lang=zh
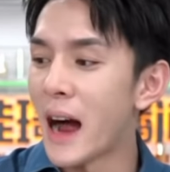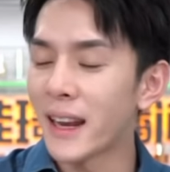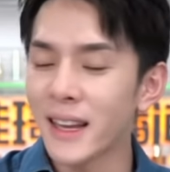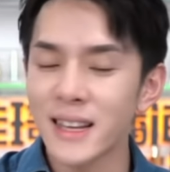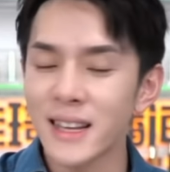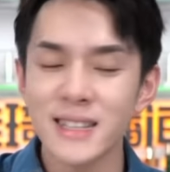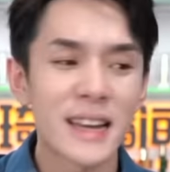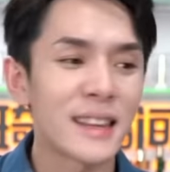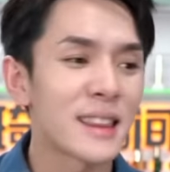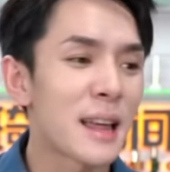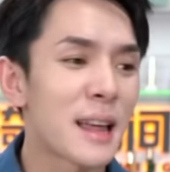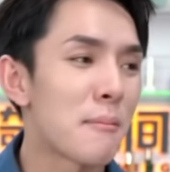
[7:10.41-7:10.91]
a l
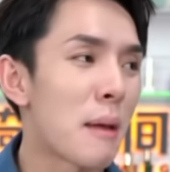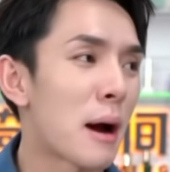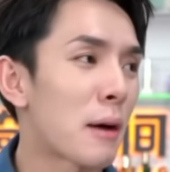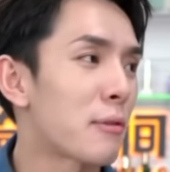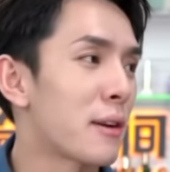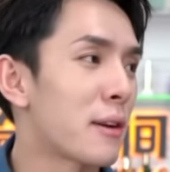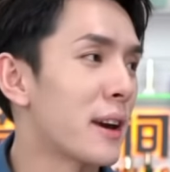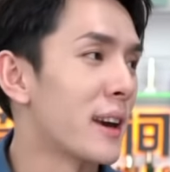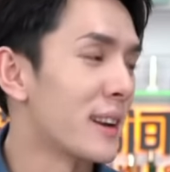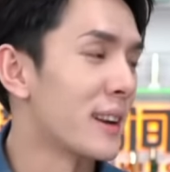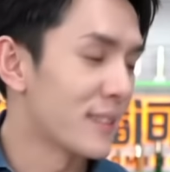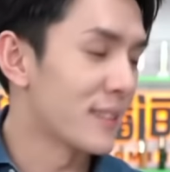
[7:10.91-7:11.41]
e x a n d r m
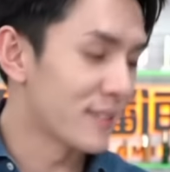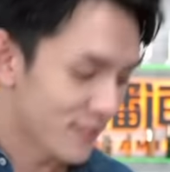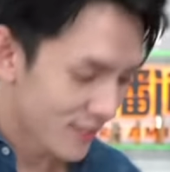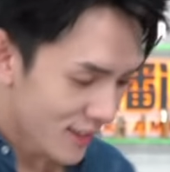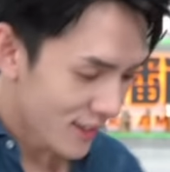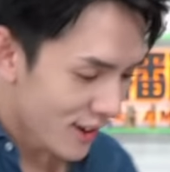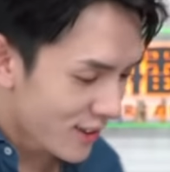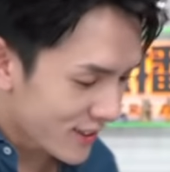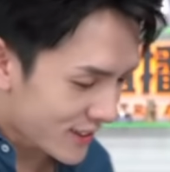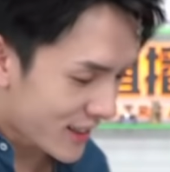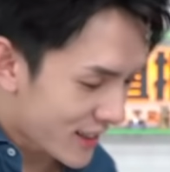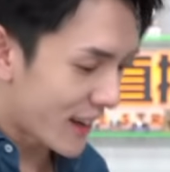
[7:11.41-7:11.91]
c q u e e n
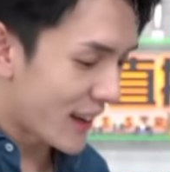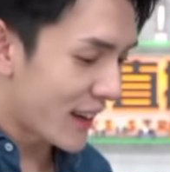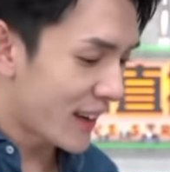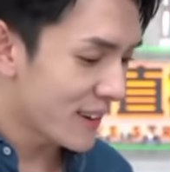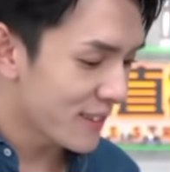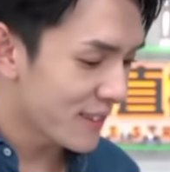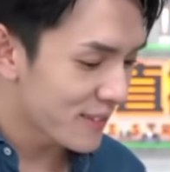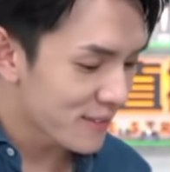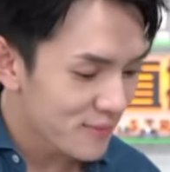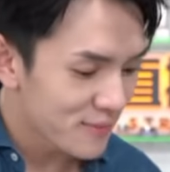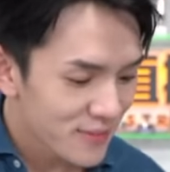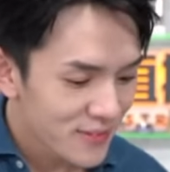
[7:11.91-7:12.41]
o
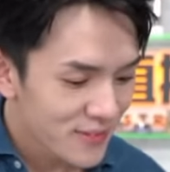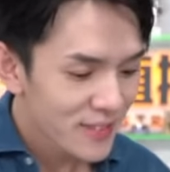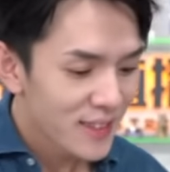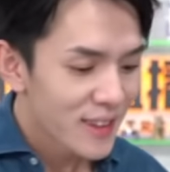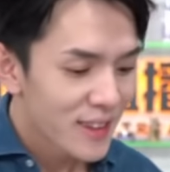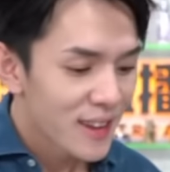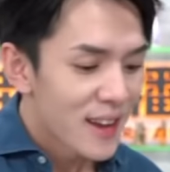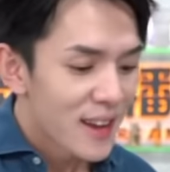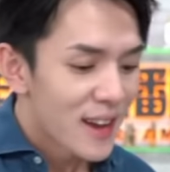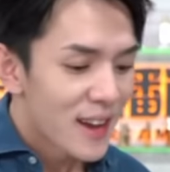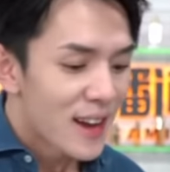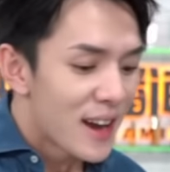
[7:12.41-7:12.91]
k 我昨
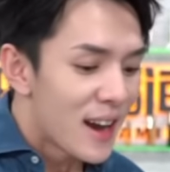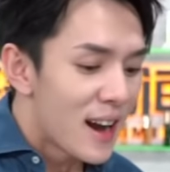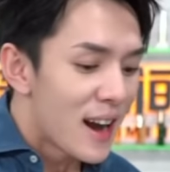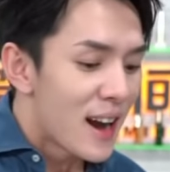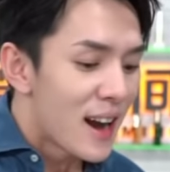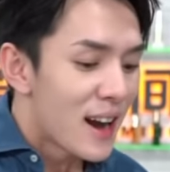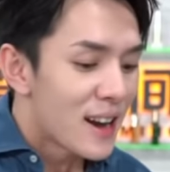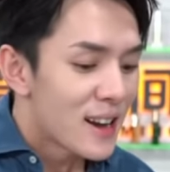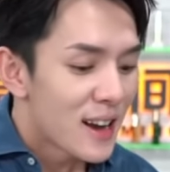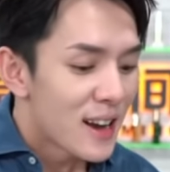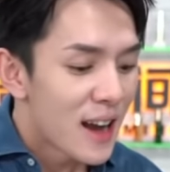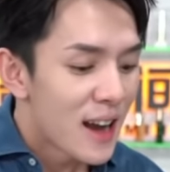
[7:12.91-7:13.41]
天紧
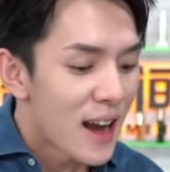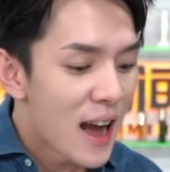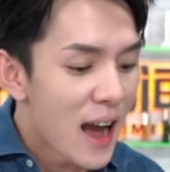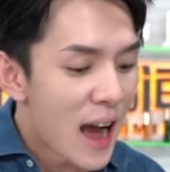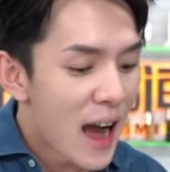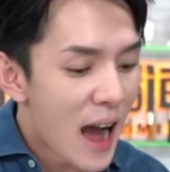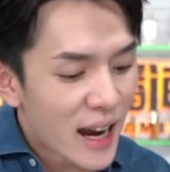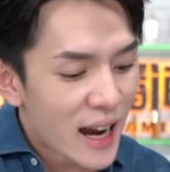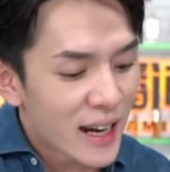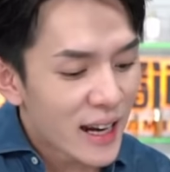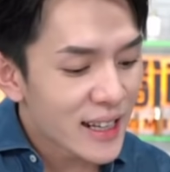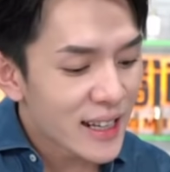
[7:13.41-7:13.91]
急补
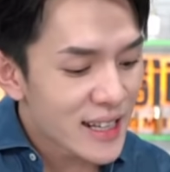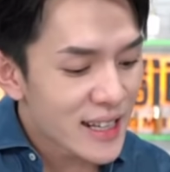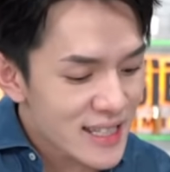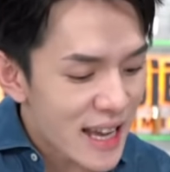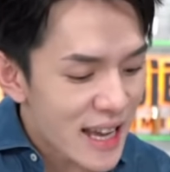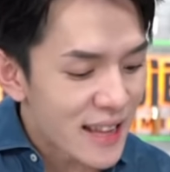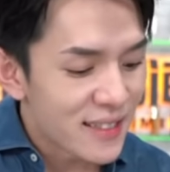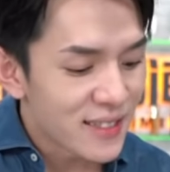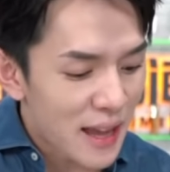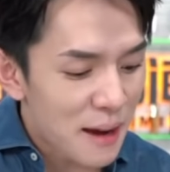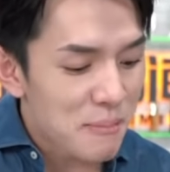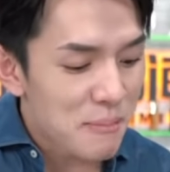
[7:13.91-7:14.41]
习了。a l e x
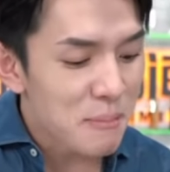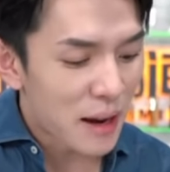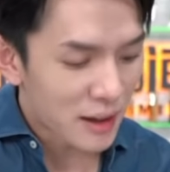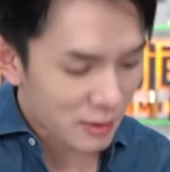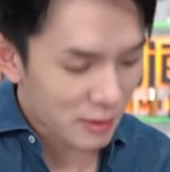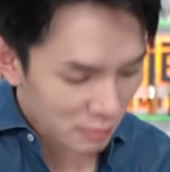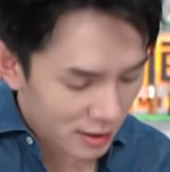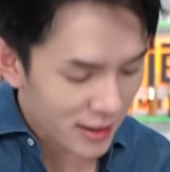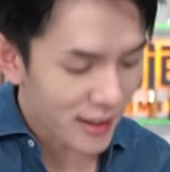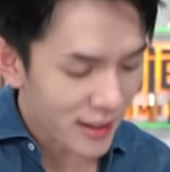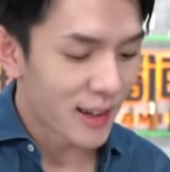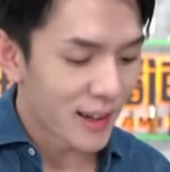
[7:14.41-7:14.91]
a n d r m
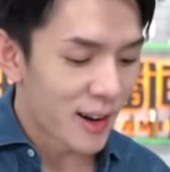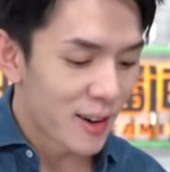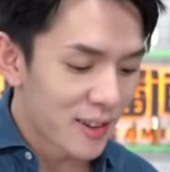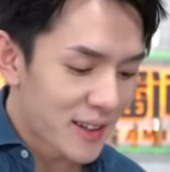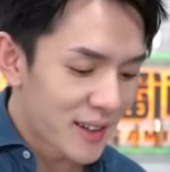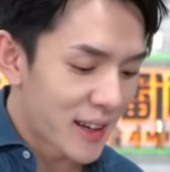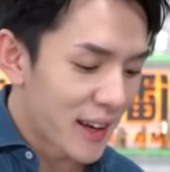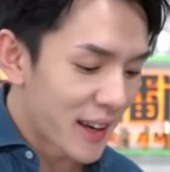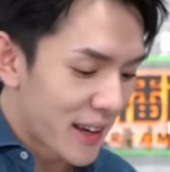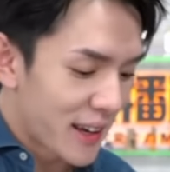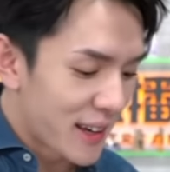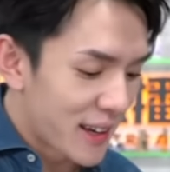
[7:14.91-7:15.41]
c q u e e n
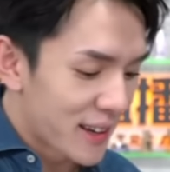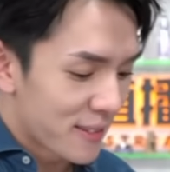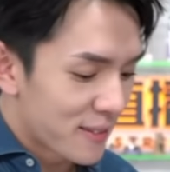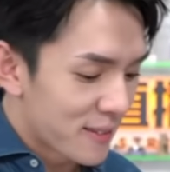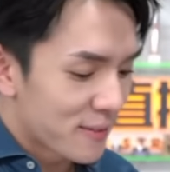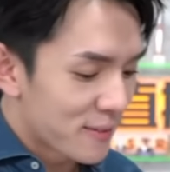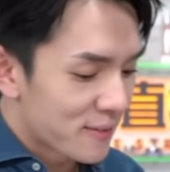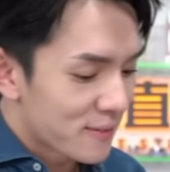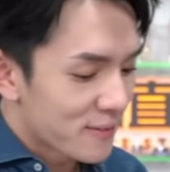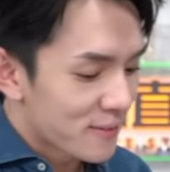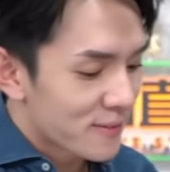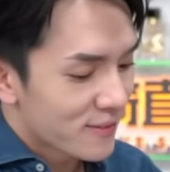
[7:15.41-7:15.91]
o
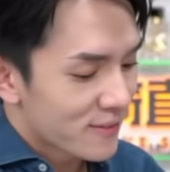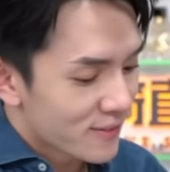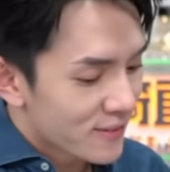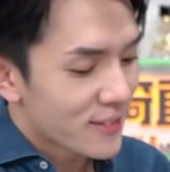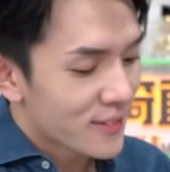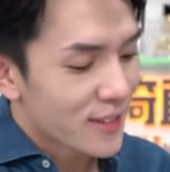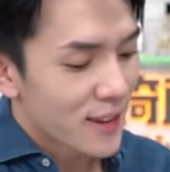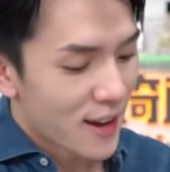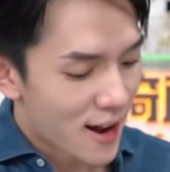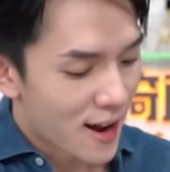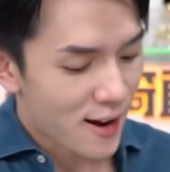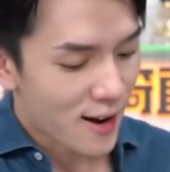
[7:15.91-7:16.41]
k
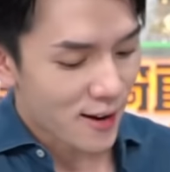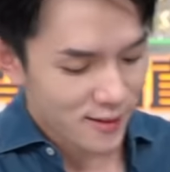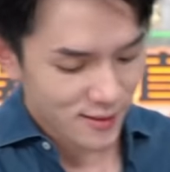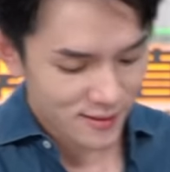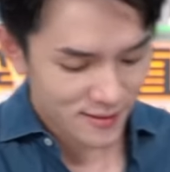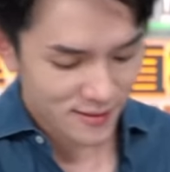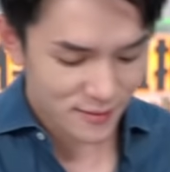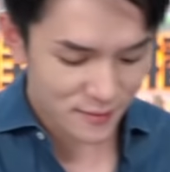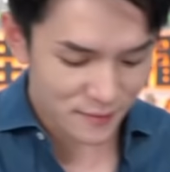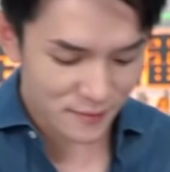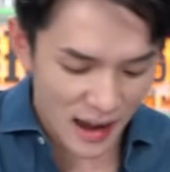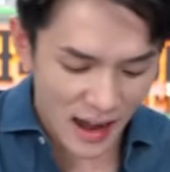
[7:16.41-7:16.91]

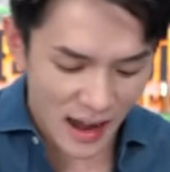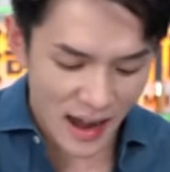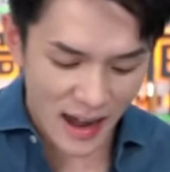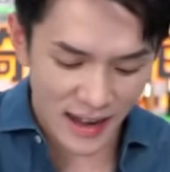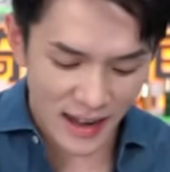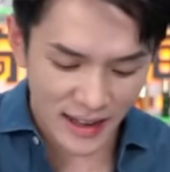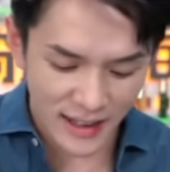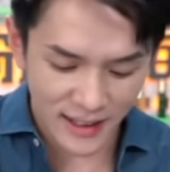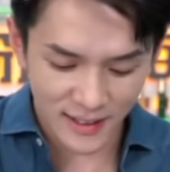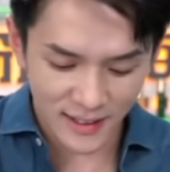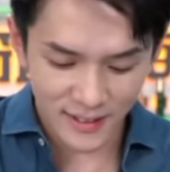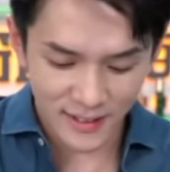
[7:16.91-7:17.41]

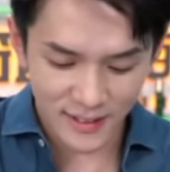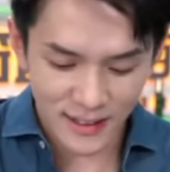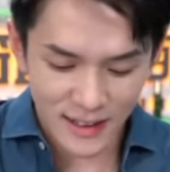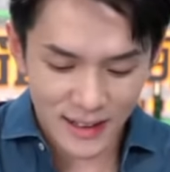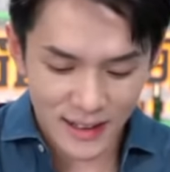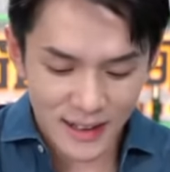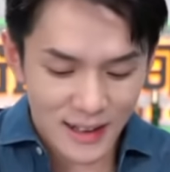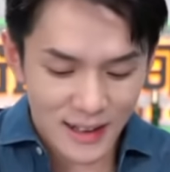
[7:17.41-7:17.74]
好，Fine。